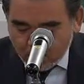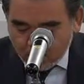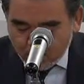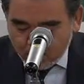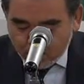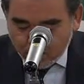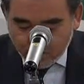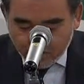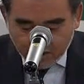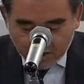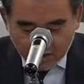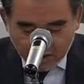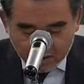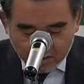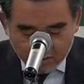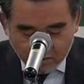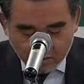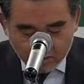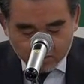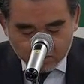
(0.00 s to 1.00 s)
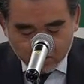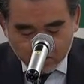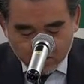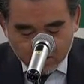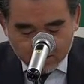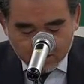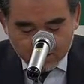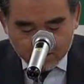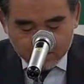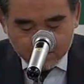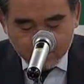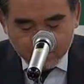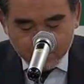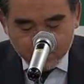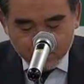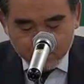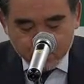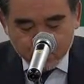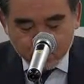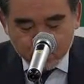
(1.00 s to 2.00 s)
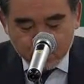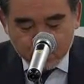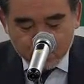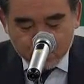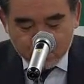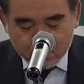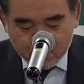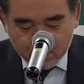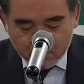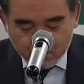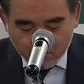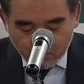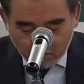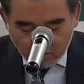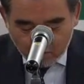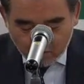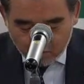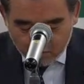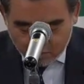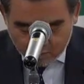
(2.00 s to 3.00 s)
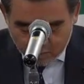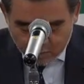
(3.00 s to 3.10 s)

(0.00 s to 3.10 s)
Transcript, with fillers: 覚書を取り交わすための調印式を、